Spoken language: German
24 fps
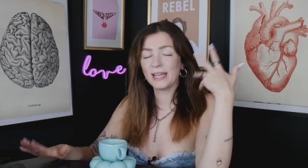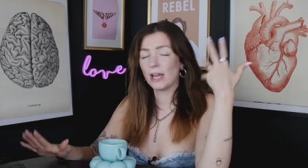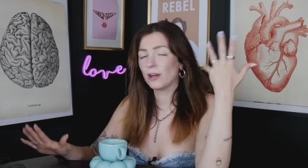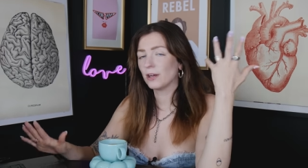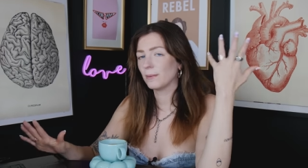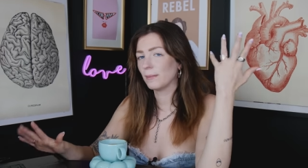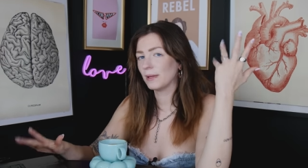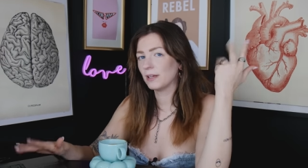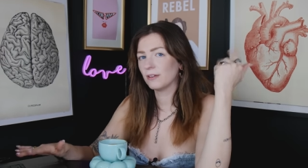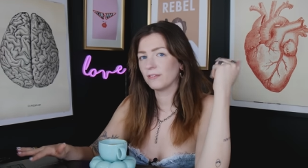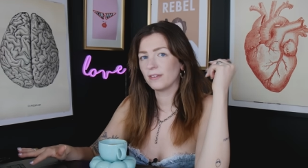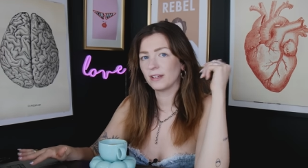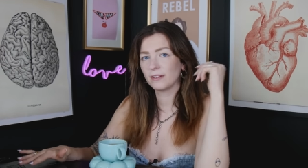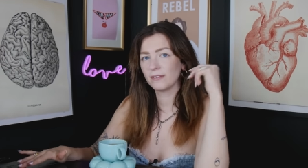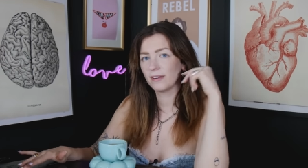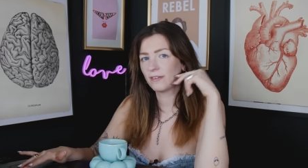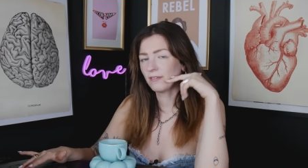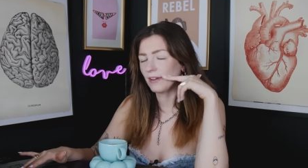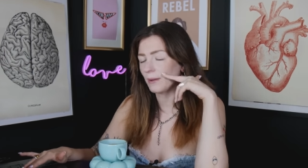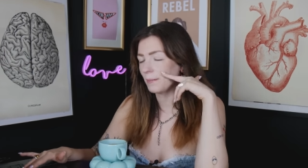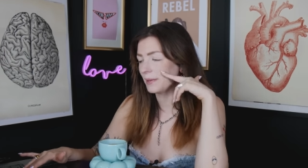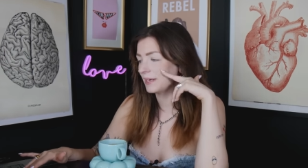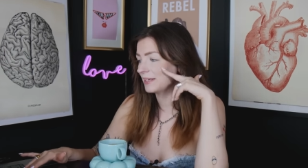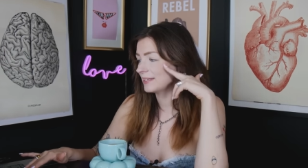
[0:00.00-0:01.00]
Ja, und im Endeffekt
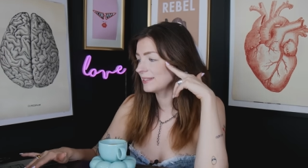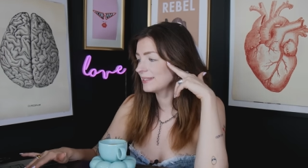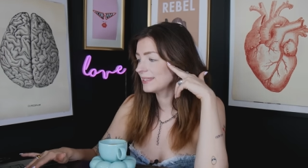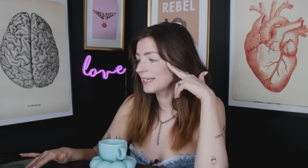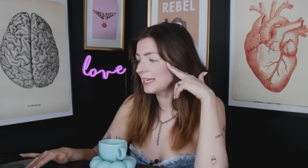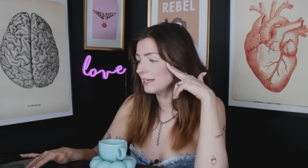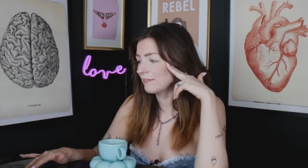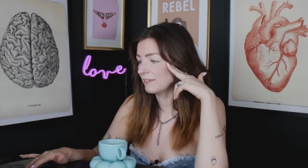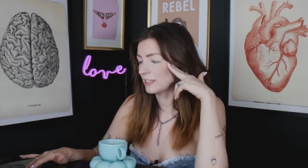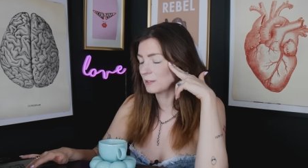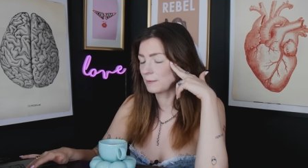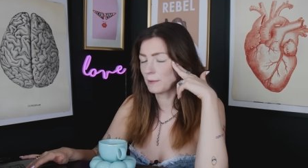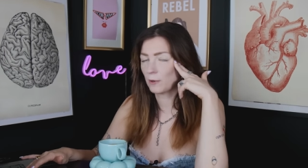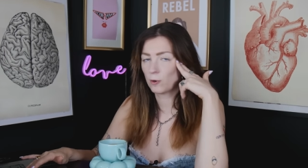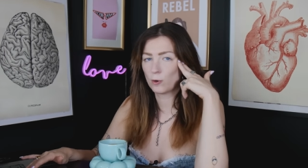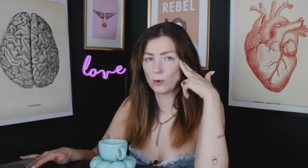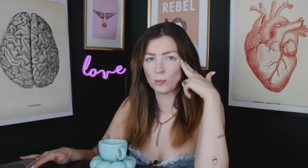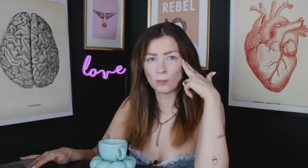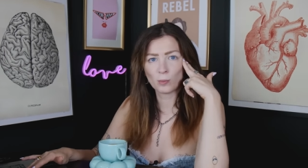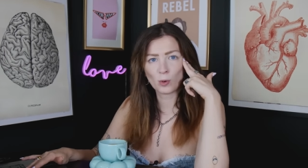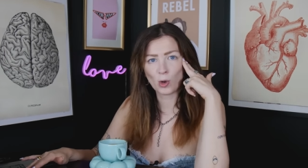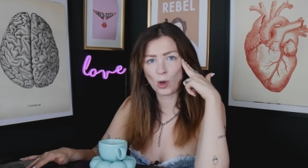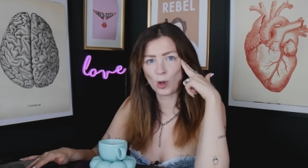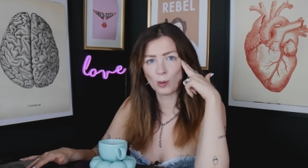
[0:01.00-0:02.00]
werden wir am Ende sehen, was bei
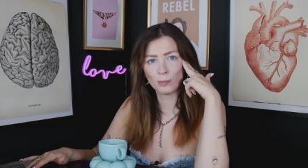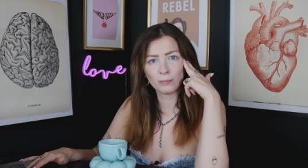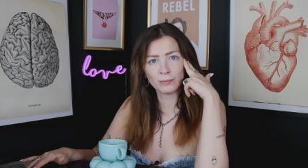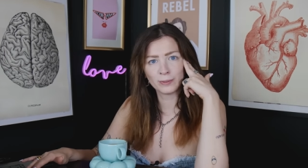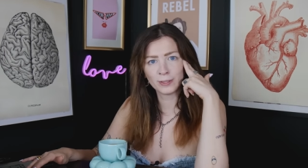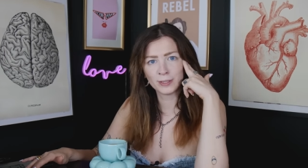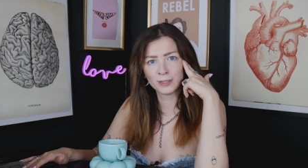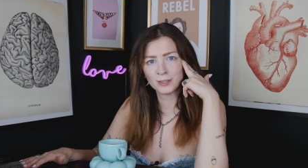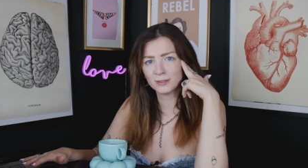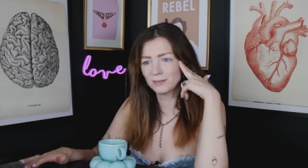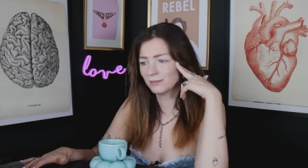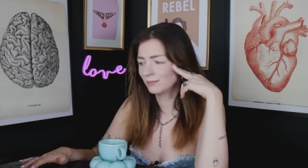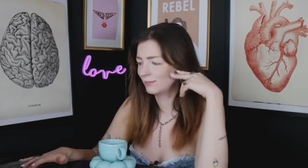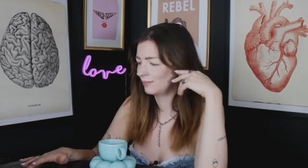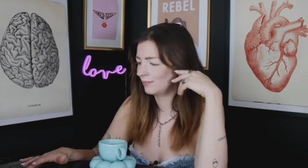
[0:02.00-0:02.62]
rumkommt, ne?